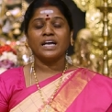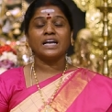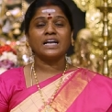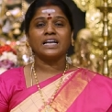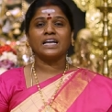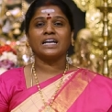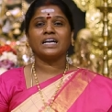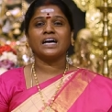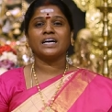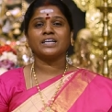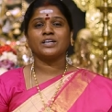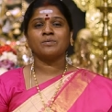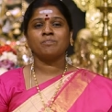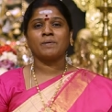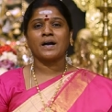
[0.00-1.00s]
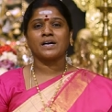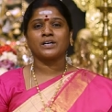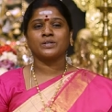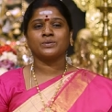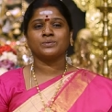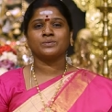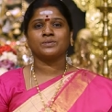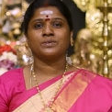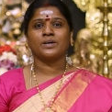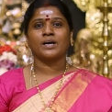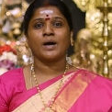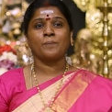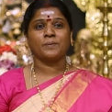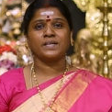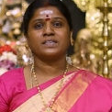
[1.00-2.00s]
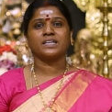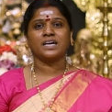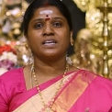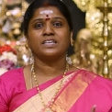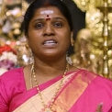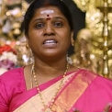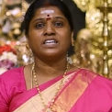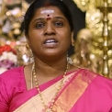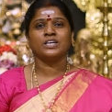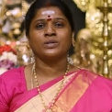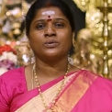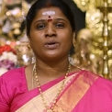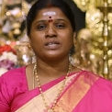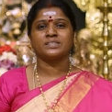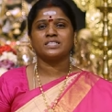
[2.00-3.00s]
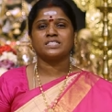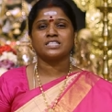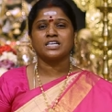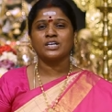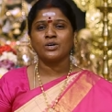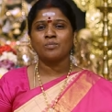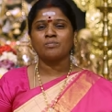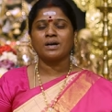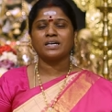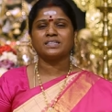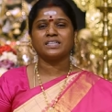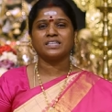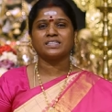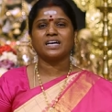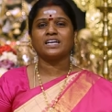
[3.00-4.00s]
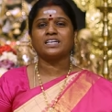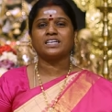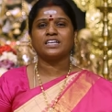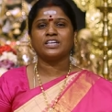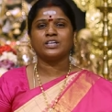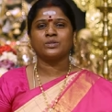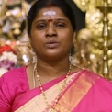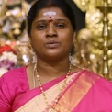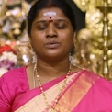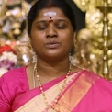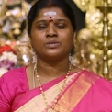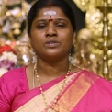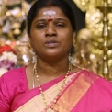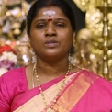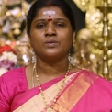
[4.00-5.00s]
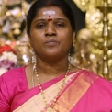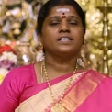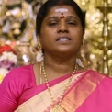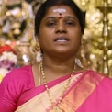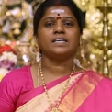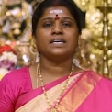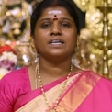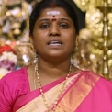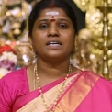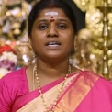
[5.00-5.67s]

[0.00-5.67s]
எங்களை எல்லாரையும் பார்க்கணும் அப்படித்தான் நீயும் அந்த சிங்கம் மாதிரி தான் நீயும் இதுல